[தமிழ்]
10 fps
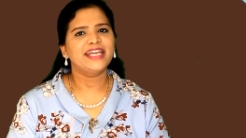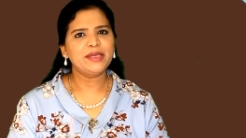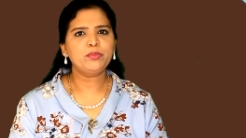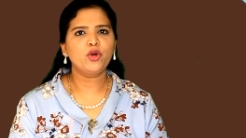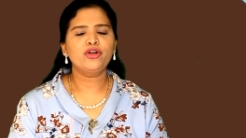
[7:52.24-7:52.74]

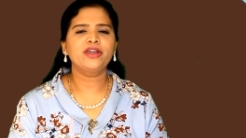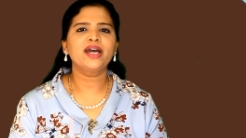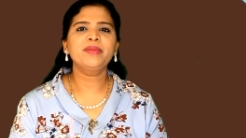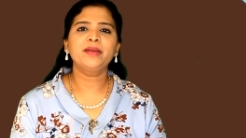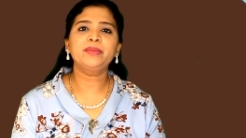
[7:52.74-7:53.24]
இப்போ
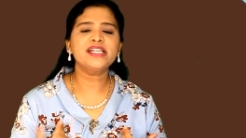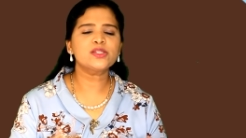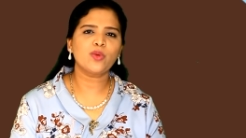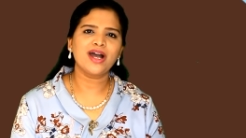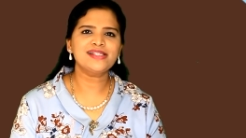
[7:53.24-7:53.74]
நம்ம எப்படி
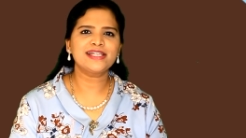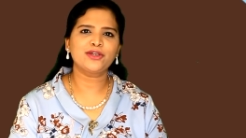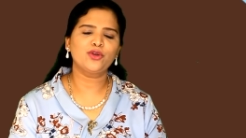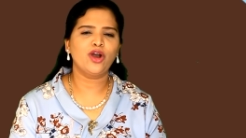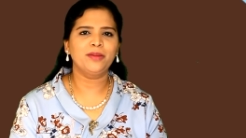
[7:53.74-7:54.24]

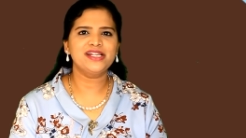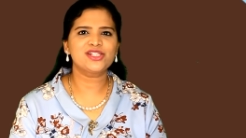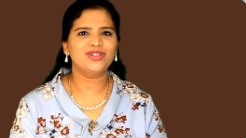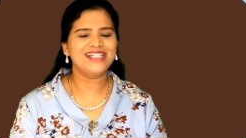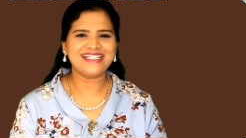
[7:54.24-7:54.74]
சுவாசிக்கிறோம்
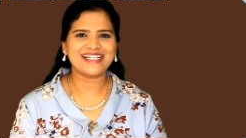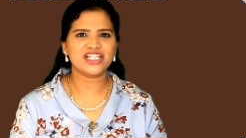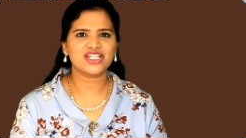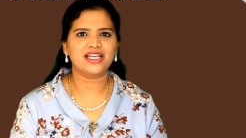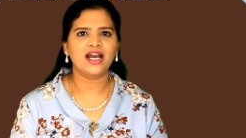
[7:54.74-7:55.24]
அப்படின்னு சொல்லி
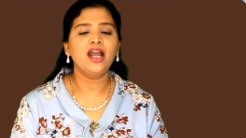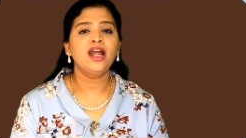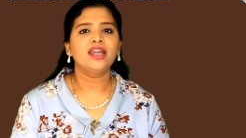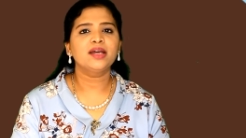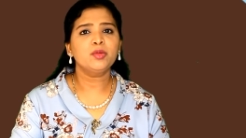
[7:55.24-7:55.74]
தெரிஞ்சுக்கலாம்
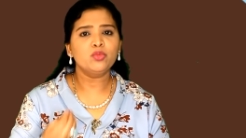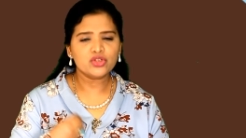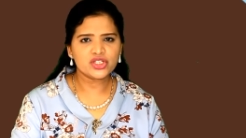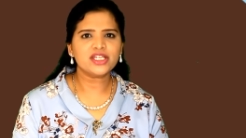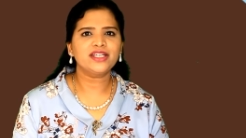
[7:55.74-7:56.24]
நம்ம
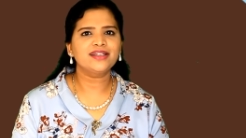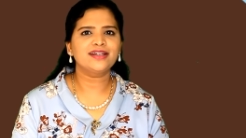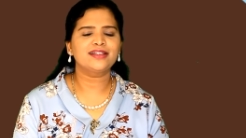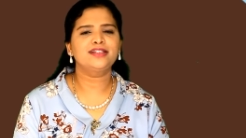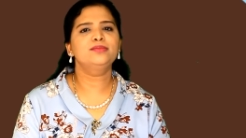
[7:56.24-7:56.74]
மூச்சு
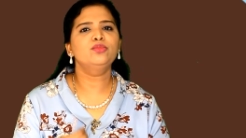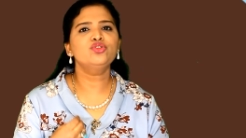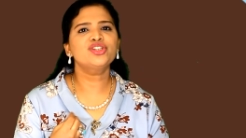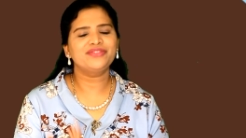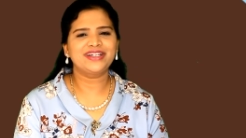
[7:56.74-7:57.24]
இழுக்கிறது
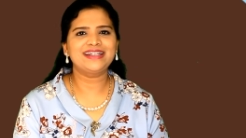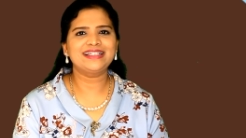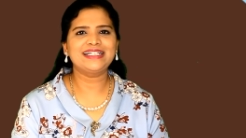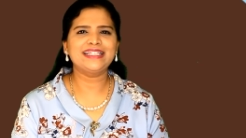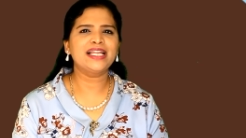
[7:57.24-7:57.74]
மூச்சு
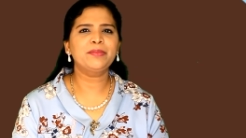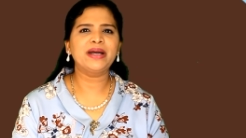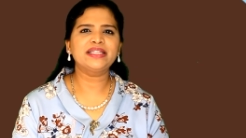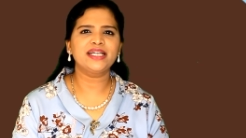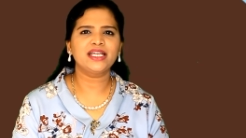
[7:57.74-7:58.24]
விடுறது இதெல்லாம்
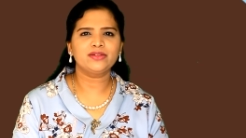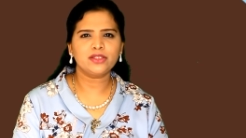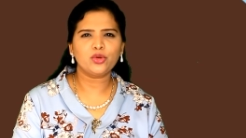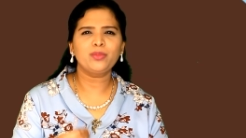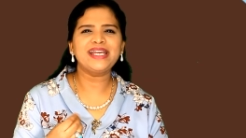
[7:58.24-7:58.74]
பார்த்தீங்கன்னா
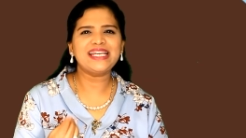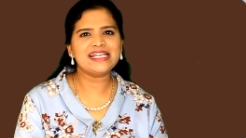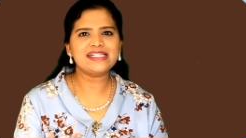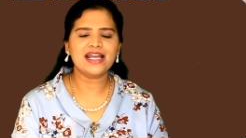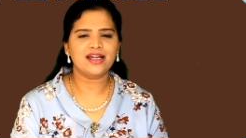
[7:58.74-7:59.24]
வந்து ரொம்ப
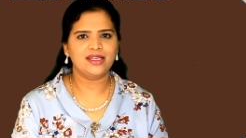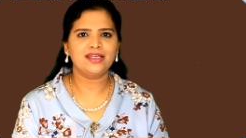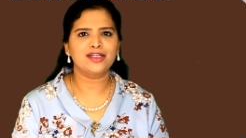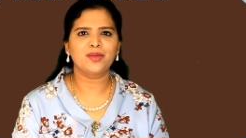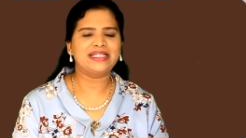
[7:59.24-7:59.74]
ஈஸியாக
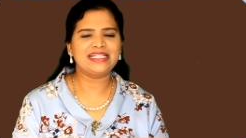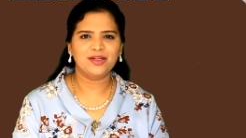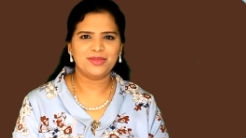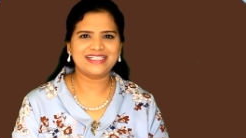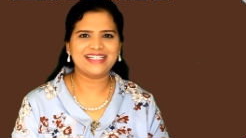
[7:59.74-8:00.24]
இருக்கிற மாதிரி
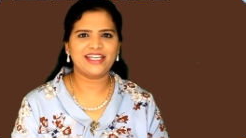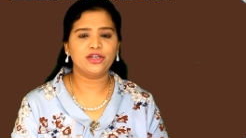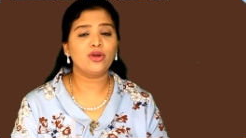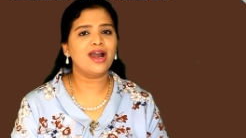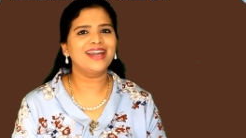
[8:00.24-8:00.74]
நமக்கு
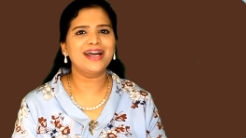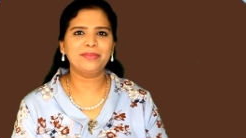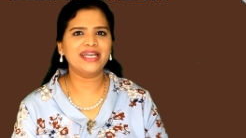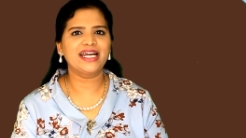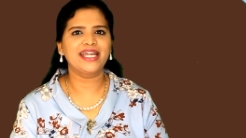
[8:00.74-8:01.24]
தெரியும் ஆனால்
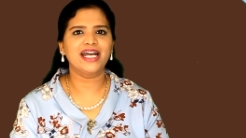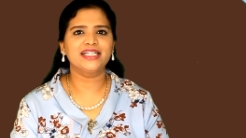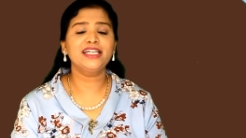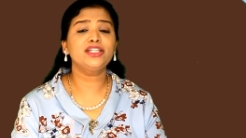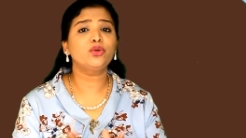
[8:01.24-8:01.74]
அப்படி கிடையாது இது